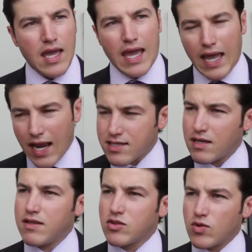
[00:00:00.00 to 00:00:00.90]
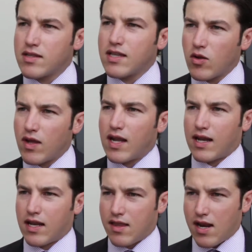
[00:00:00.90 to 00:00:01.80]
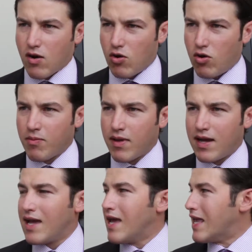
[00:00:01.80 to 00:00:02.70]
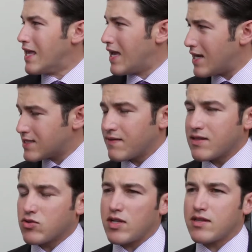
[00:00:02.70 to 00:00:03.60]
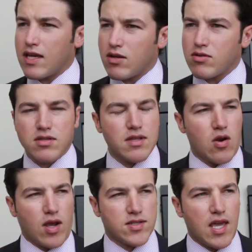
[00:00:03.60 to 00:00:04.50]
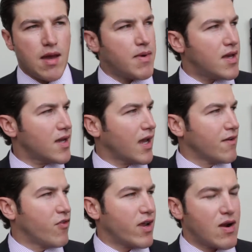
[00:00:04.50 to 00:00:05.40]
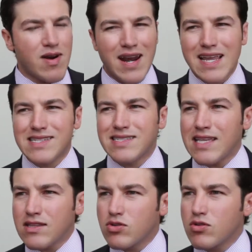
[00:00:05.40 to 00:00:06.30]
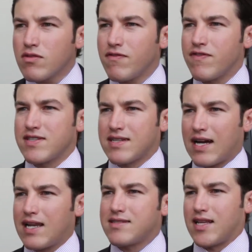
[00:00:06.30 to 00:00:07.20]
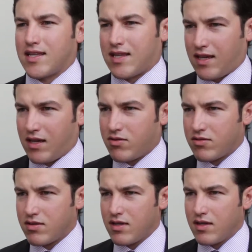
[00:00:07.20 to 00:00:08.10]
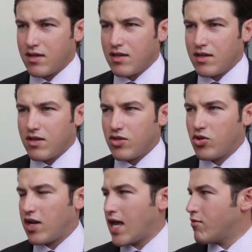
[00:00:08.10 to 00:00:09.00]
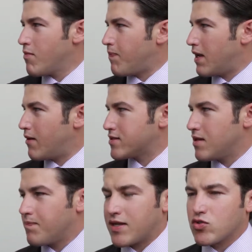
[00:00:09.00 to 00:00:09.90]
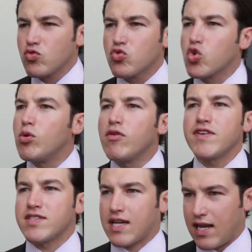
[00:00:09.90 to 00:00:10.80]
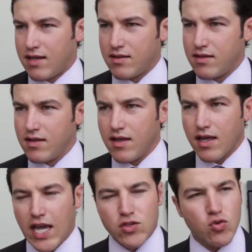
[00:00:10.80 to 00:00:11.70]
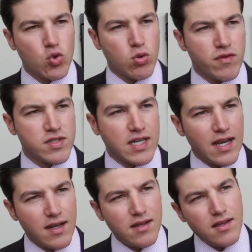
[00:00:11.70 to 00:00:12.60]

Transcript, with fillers: Él se aventó el tiro de la carretera Colombia y él se aventó el tiro de lo que se llama que fuera un recinto fiscal estratégico yo le llamo en palabras simples un tubo fiscal. ¿Qué es un tubo fiscal?